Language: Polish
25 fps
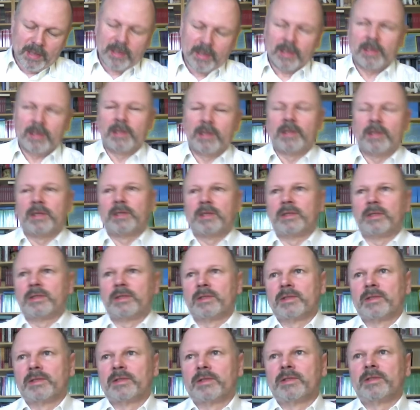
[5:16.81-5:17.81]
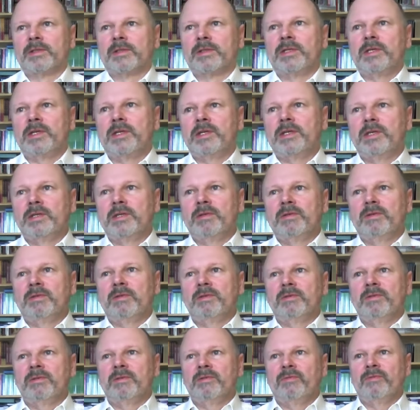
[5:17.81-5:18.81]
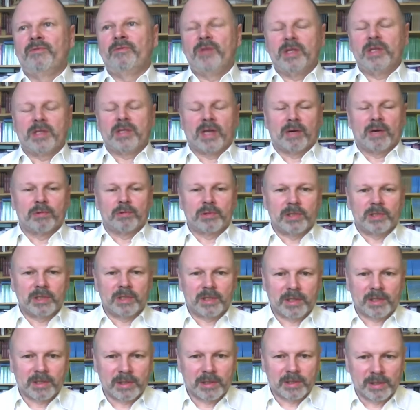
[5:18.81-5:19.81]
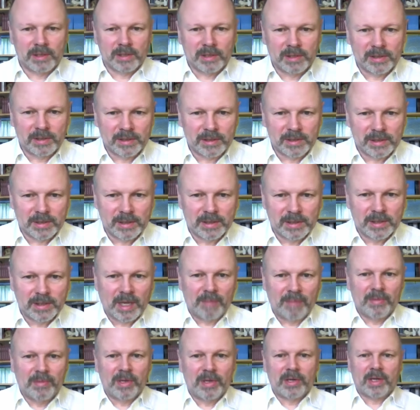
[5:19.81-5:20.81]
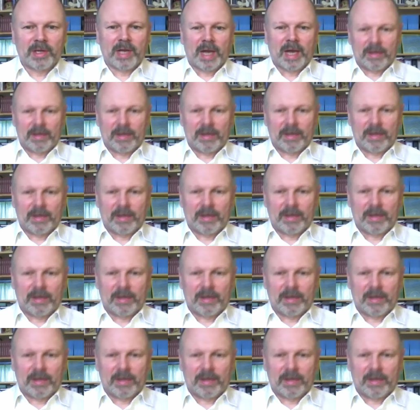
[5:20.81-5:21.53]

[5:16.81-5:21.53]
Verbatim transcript: e, i witał tych Amerykanów.